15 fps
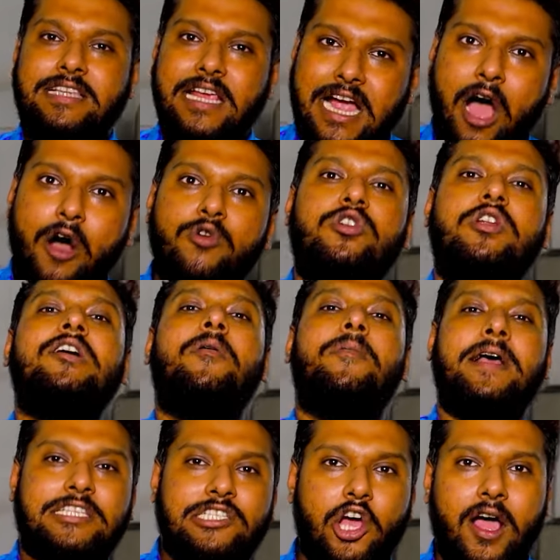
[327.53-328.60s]
সে কাউন্টিংও
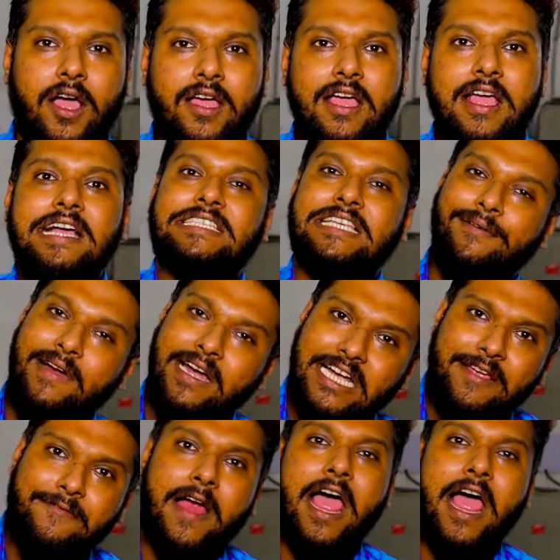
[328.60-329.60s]
বেশি হয় সেভেন্টি